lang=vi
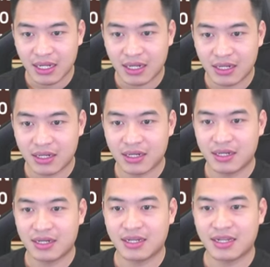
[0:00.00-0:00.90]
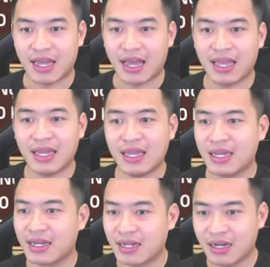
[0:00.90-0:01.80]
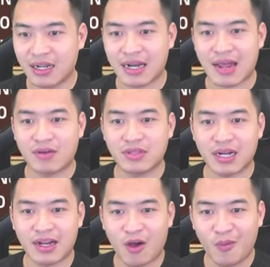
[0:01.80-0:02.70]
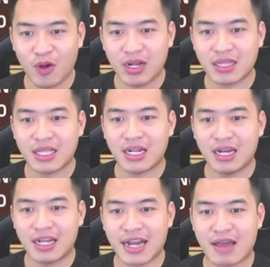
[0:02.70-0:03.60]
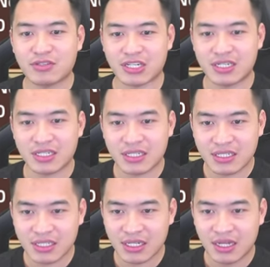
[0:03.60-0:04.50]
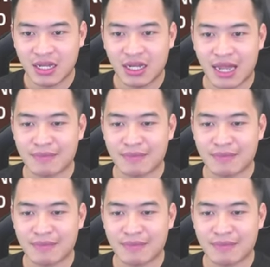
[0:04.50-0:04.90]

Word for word: ờ hay lượt nào tức là đầu mỗi lượt thì là lượt nào chả được uh, áp